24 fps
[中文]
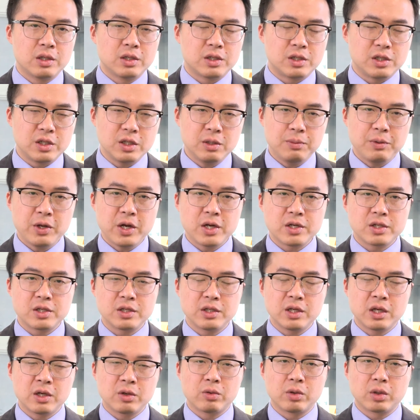即便是
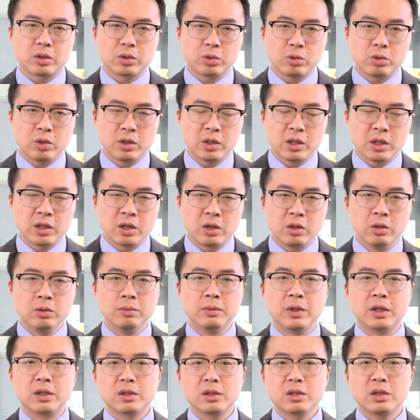英国脱离了欧
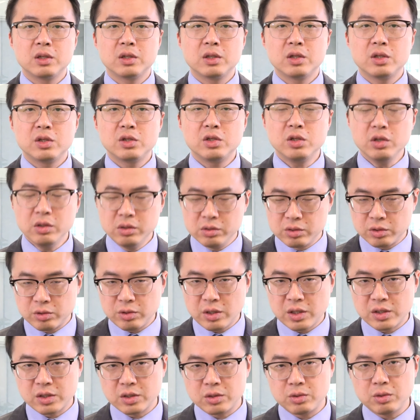盟，就
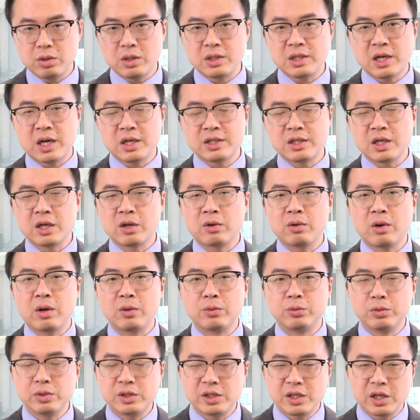算是最差情况
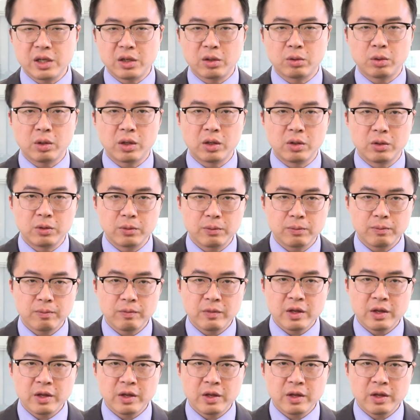无协议退欧，